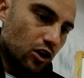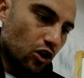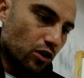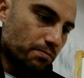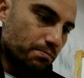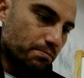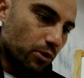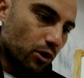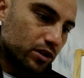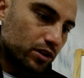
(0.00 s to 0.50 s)
lo
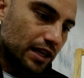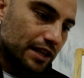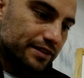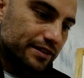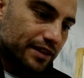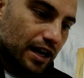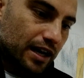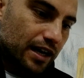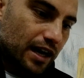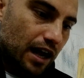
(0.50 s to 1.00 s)

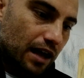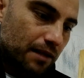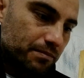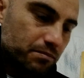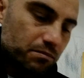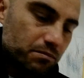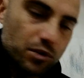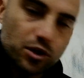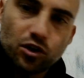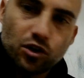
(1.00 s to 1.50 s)
importante acá,
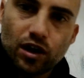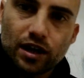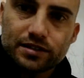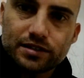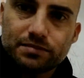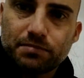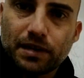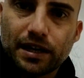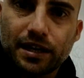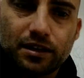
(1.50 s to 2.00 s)
bueno,
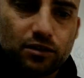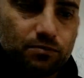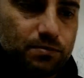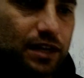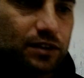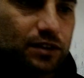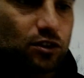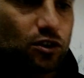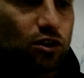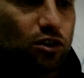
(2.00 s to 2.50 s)
van
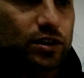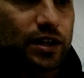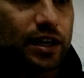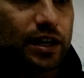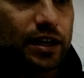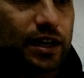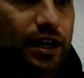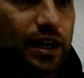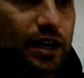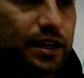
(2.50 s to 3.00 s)
viendo,
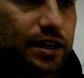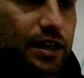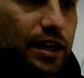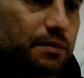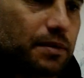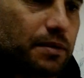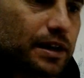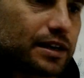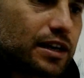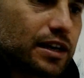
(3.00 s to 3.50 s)

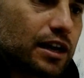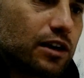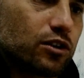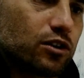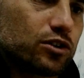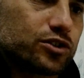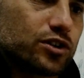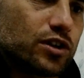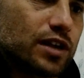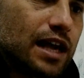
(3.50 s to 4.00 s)
que van
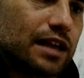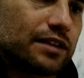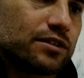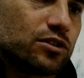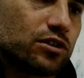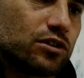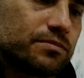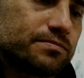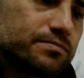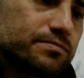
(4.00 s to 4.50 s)

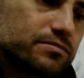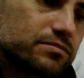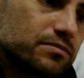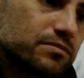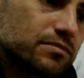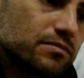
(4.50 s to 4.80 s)
eclosionando